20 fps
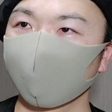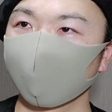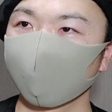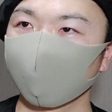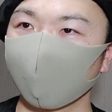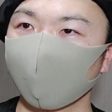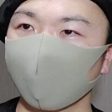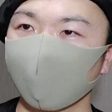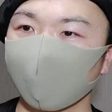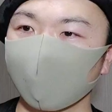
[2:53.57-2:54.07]

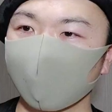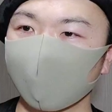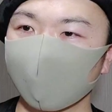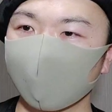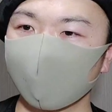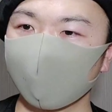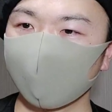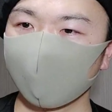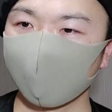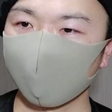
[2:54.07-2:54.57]
まあ
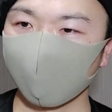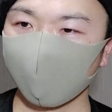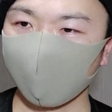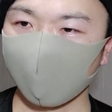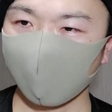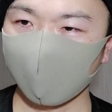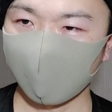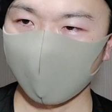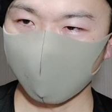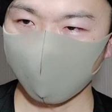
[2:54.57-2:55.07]
筋
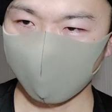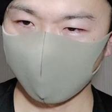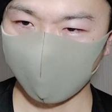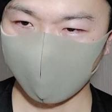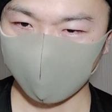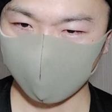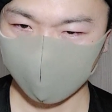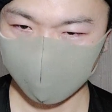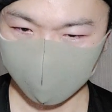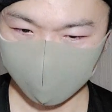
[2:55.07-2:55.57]
トレ仲間
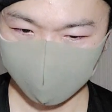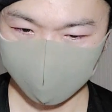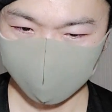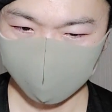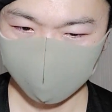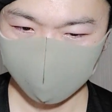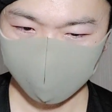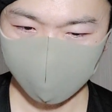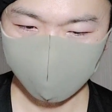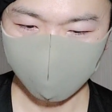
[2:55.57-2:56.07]
だったり
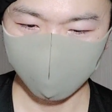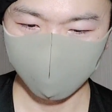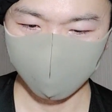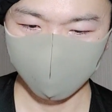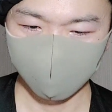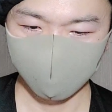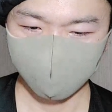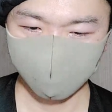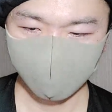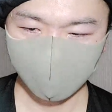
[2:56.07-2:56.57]
結
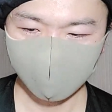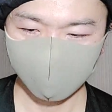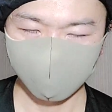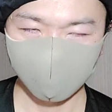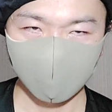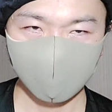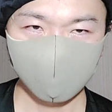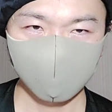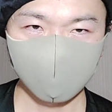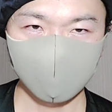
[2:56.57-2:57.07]
構まだ
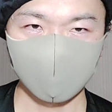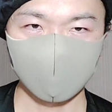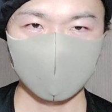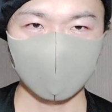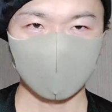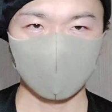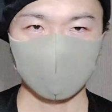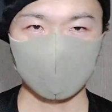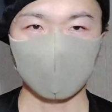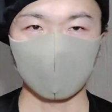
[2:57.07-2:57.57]
マイノリティ
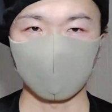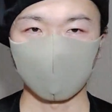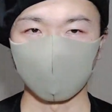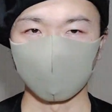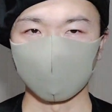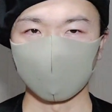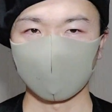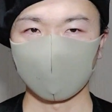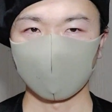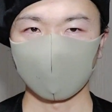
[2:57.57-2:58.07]
じゃないですか日
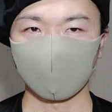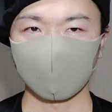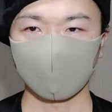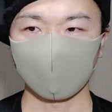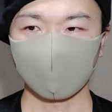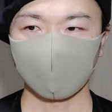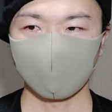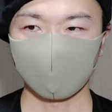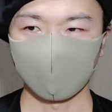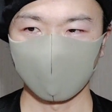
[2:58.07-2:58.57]
本人
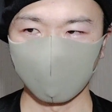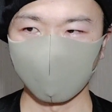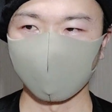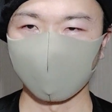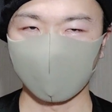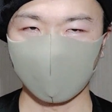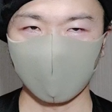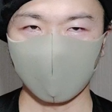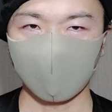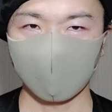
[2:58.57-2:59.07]
日
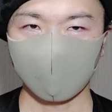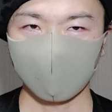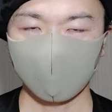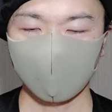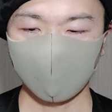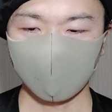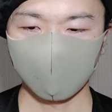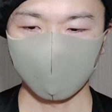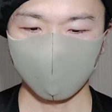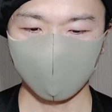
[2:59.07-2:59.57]
本って
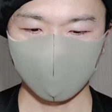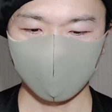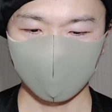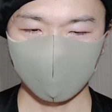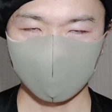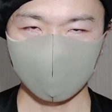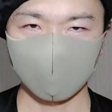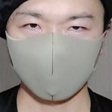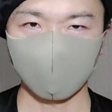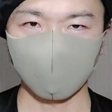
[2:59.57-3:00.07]
筋
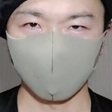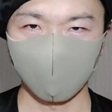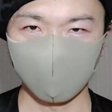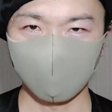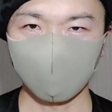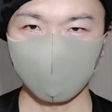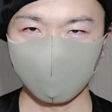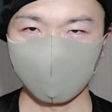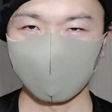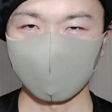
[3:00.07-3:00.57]
トレ人口
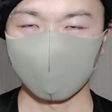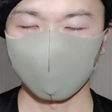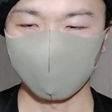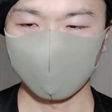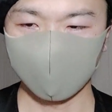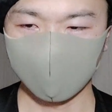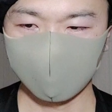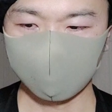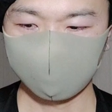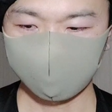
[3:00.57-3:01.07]
特に女
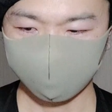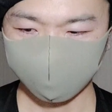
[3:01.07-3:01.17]
子